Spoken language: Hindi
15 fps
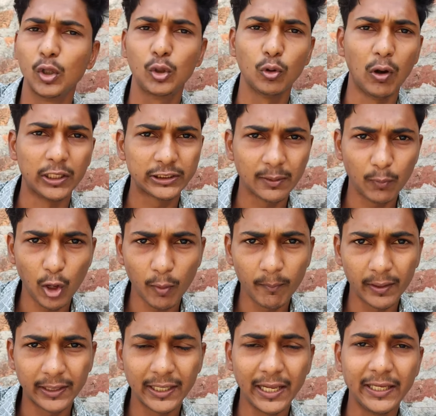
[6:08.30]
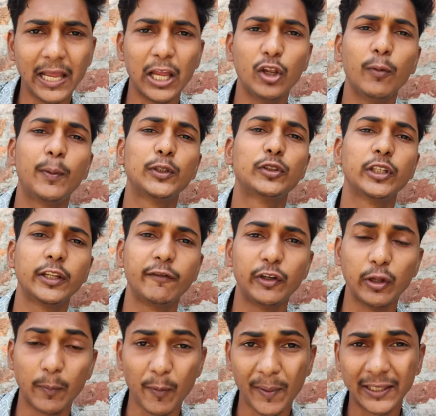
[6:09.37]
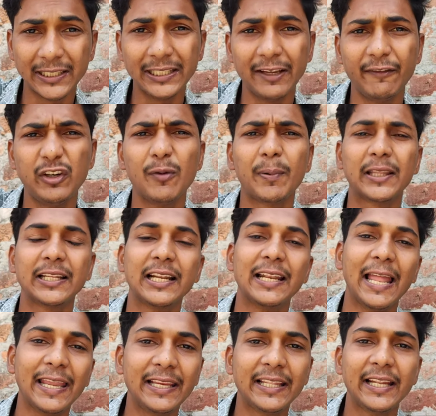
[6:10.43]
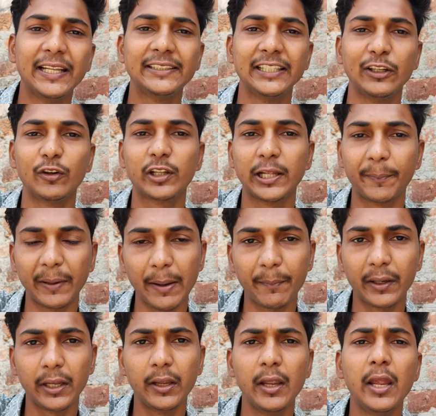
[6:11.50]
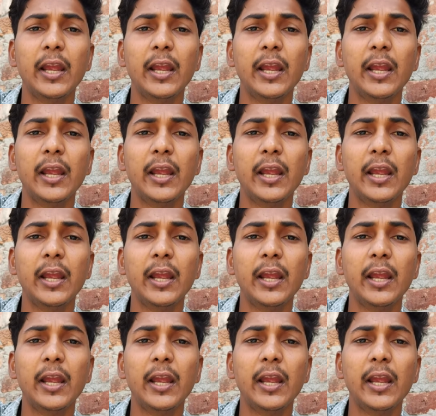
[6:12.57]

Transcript: तो आज के ब्लॉग में बतना है आई होप छोटी वीडियो आपको पसंद है वीडियो पसंद है लाइक करें चैनल को सब्सक्राइब करें